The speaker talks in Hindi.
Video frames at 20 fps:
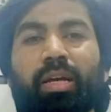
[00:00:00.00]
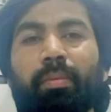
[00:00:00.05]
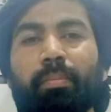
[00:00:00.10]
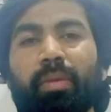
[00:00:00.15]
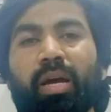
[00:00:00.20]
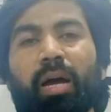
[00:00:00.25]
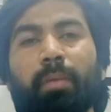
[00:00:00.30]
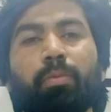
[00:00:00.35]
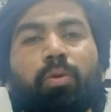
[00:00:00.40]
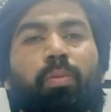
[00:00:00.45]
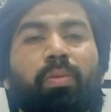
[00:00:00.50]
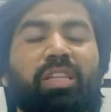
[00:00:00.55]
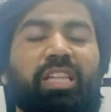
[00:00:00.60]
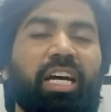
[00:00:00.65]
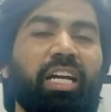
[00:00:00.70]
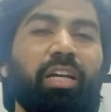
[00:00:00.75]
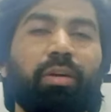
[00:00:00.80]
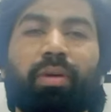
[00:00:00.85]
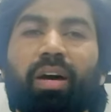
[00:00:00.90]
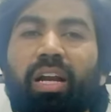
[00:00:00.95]
मैं मैं आपको
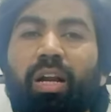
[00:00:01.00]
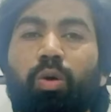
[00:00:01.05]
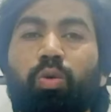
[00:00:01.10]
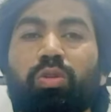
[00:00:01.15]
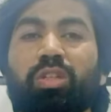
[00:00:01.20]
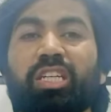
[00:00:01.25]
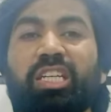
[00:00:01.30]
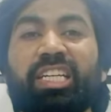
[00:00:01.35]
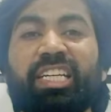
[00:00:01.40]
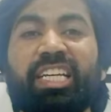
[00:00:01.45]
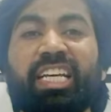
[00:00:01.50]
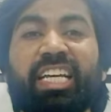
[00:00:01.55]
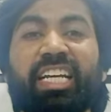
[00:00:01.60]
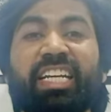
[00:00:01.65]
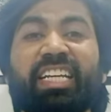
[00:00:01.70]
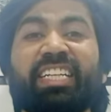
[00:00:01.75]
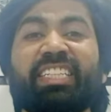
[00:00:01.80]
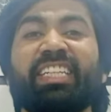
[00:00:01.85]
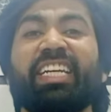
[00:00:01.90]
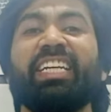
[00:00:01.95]
बताने वाला हूँ कि ये
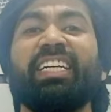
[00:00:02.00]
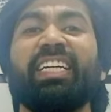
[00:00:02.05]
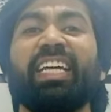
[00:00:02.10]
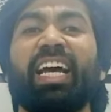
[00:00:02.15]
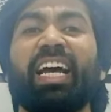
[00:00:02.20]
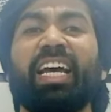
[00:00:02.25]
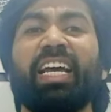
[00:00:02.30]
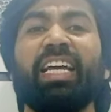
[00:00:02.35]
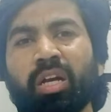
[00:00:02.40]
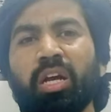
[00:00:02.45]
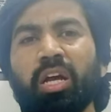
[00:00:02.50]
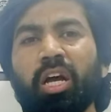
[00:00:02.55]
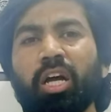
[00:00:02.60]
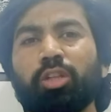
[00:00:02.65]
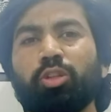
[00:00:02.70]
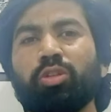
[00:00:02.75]
रीज़न क्या है